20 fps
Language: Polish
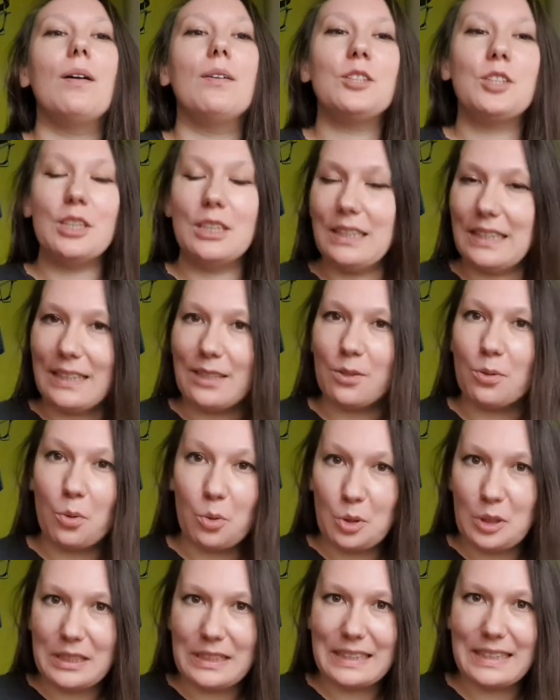czyni
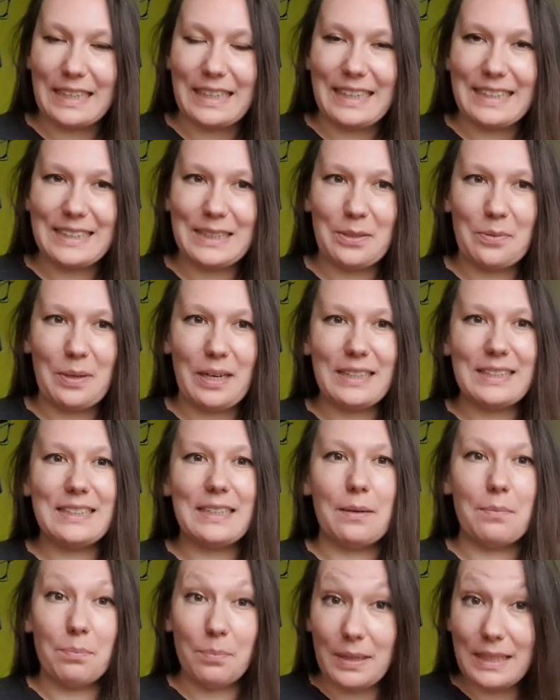gruzińska
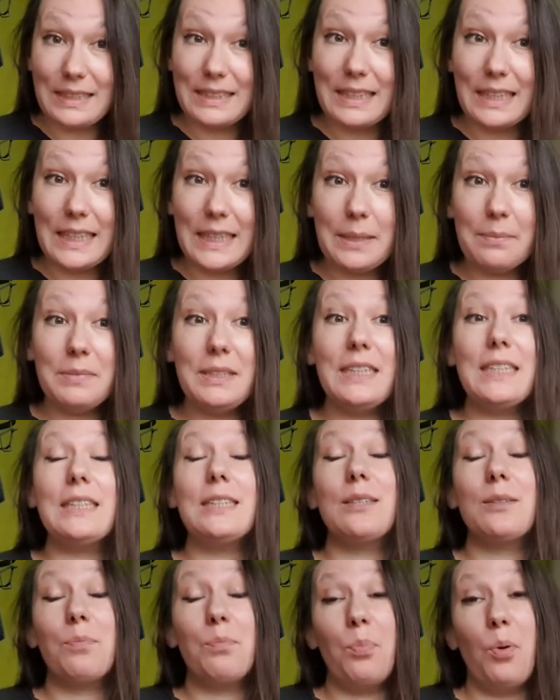restauracja bez
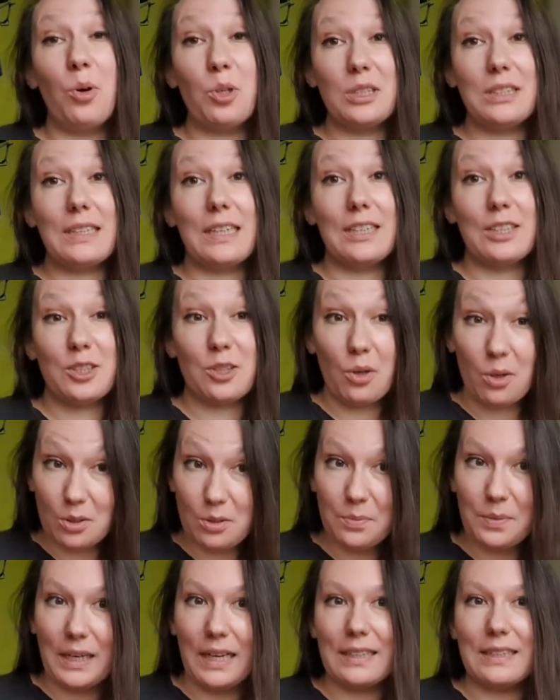tajemnic, poznasz
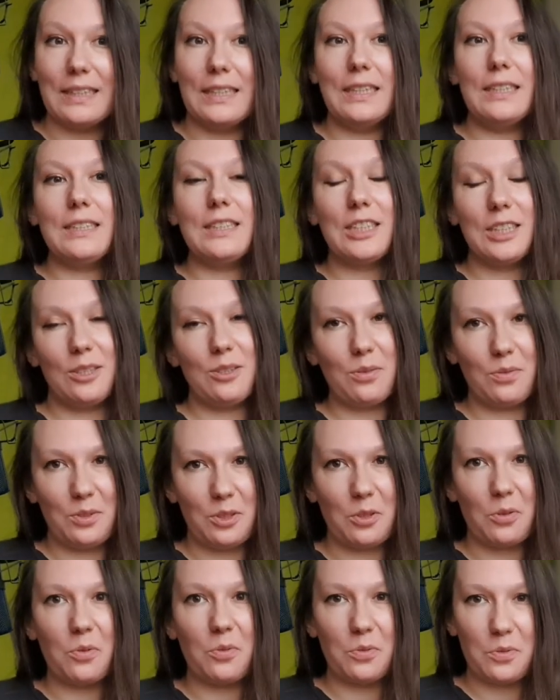odmianę
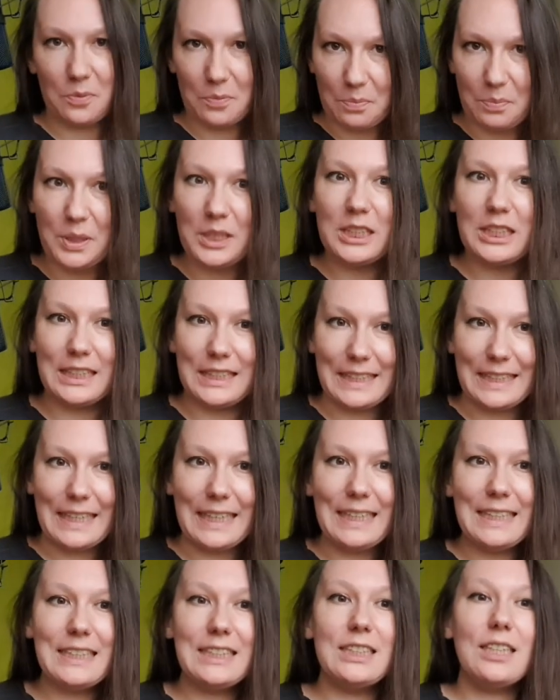czasowników pić i
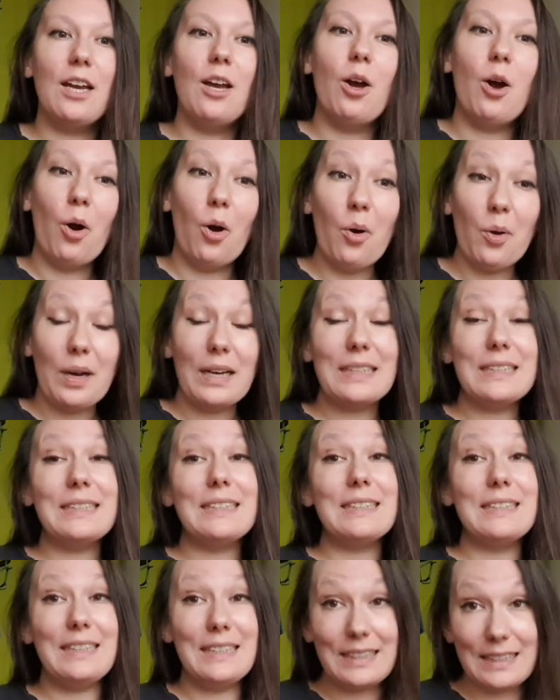jeść
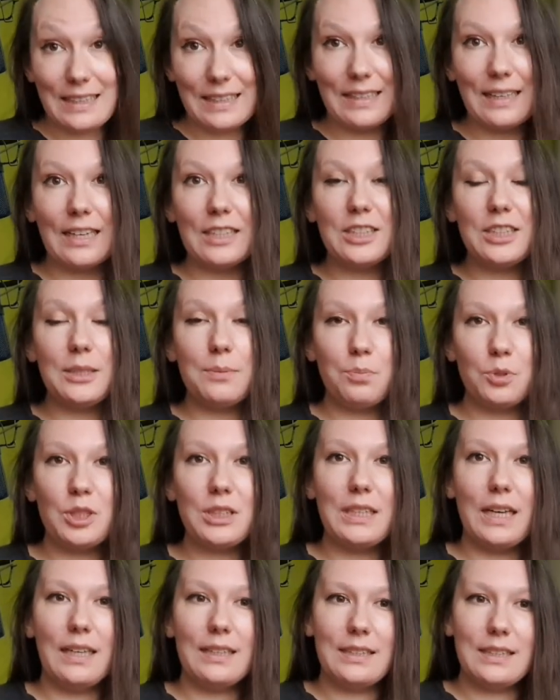oraz kilkanaście
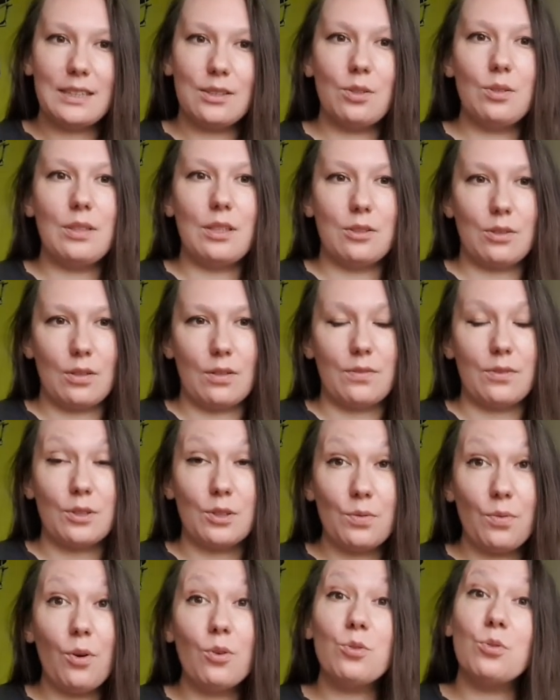przydatnych dodatkowych
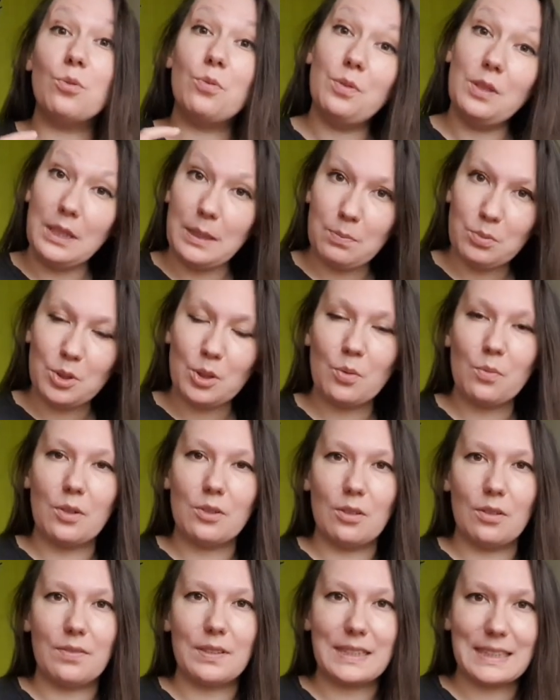zwrotów i
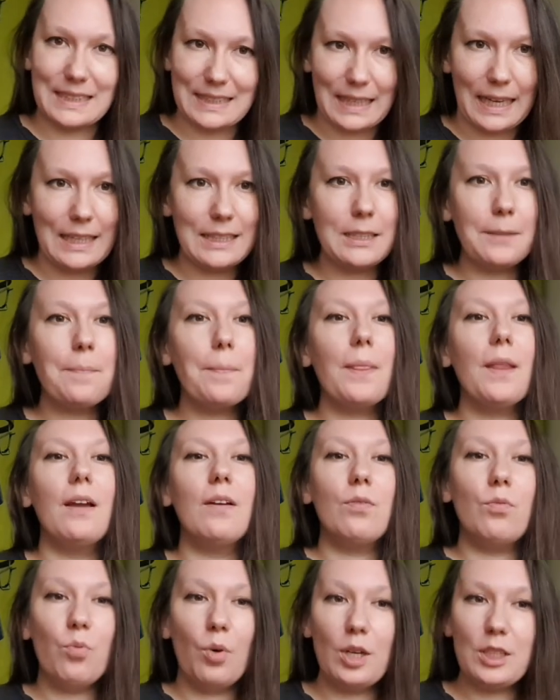przykładowych zdań,
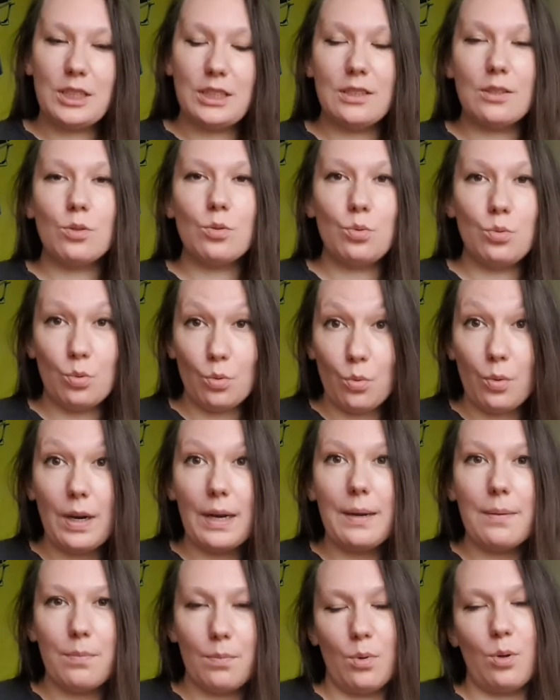właśnie
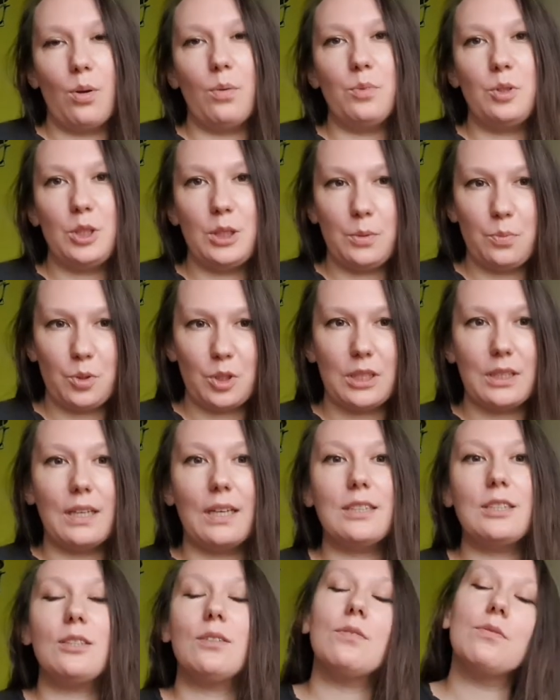które mogą Ci się
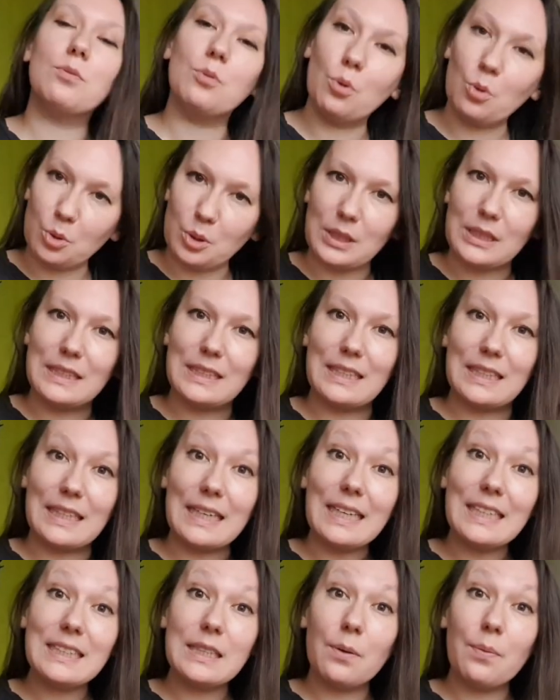przydać w gruzińskiej
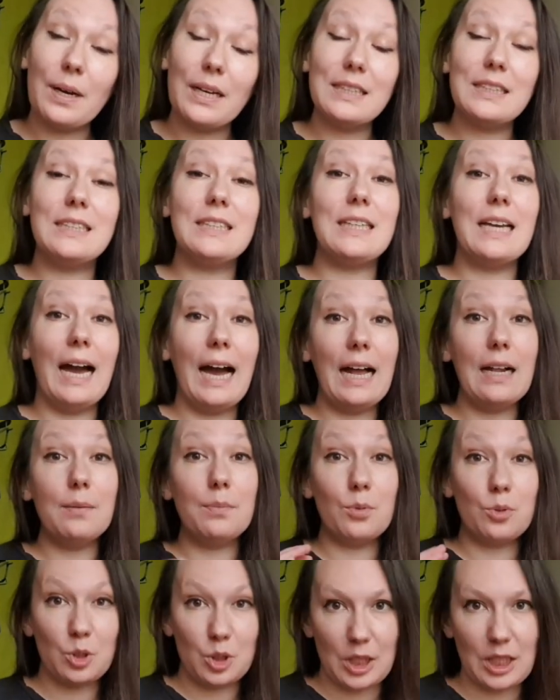restauracji
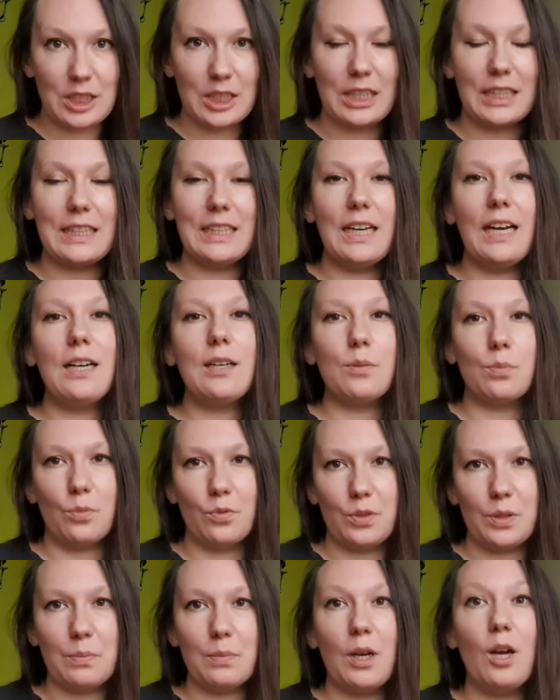albo szerzej, jak
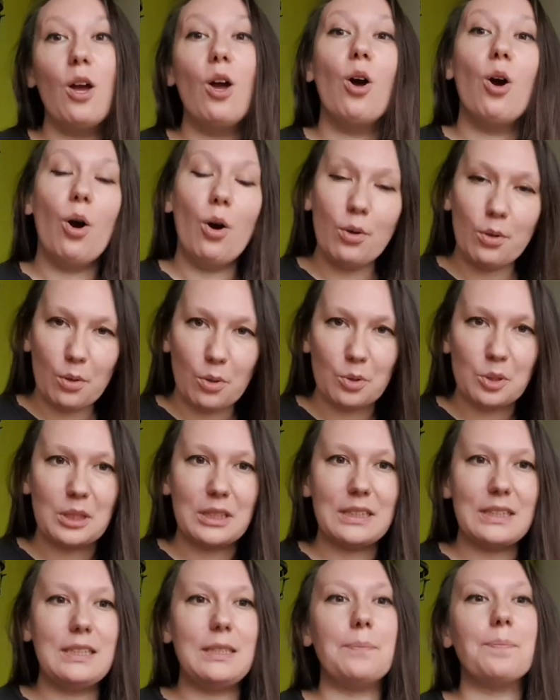mówimy o
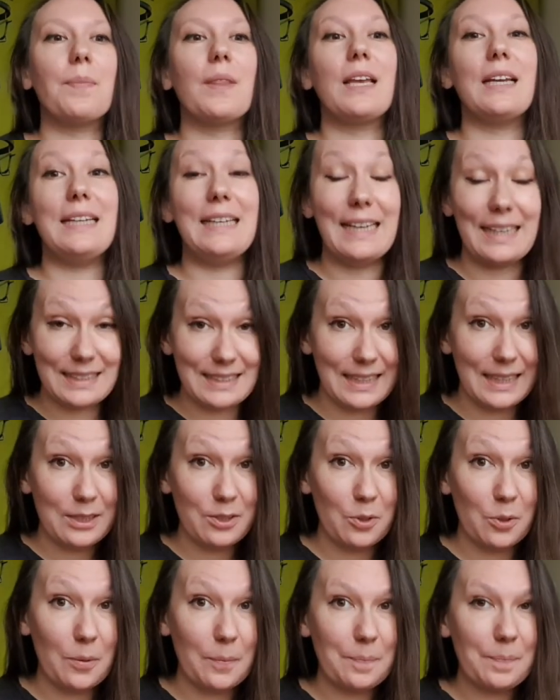gruzińskim
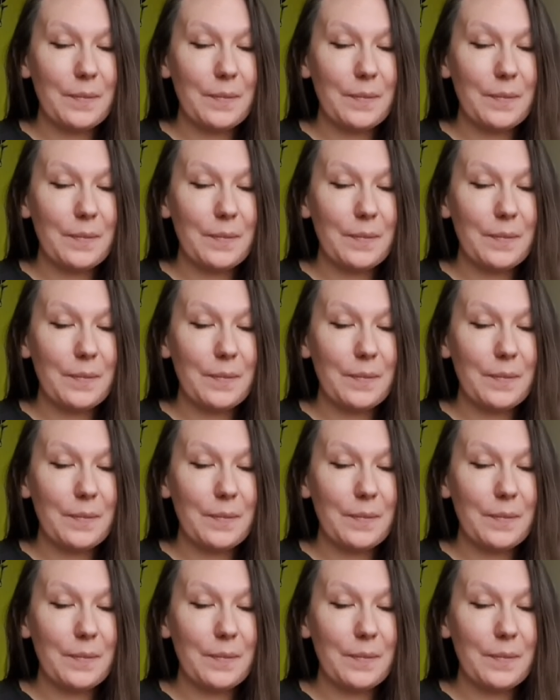jedzeniu.